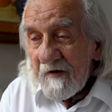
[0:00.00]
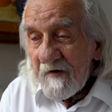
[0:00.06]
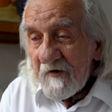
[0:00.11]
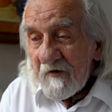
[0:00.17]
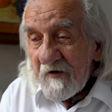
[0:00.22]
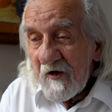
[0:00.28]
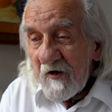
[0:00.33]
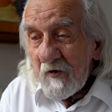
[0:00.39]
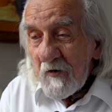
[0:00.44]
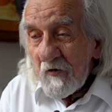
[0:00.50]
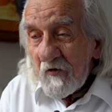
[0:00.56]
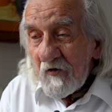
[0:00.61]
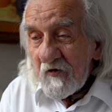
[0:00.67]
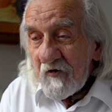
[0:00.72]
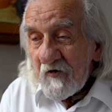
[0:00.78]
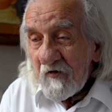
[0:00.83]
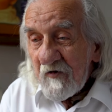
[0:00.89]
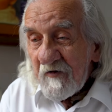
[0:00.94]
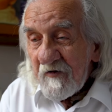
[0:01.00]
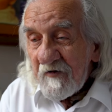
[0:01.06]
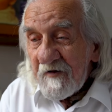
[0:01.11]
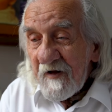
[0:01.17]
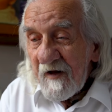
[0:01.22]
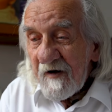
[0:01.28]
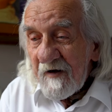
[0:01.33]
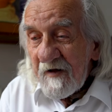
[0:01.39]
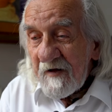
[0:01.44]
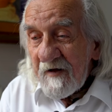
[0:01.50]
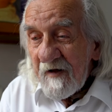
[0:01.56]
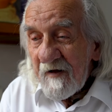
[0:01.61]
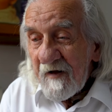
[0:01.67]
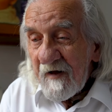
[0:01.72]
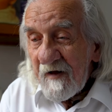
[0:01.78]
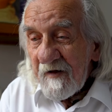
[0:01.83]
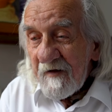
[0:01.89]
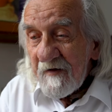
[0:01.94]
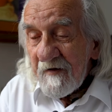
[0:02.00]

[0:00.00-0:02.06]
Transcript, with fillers: że już z daleka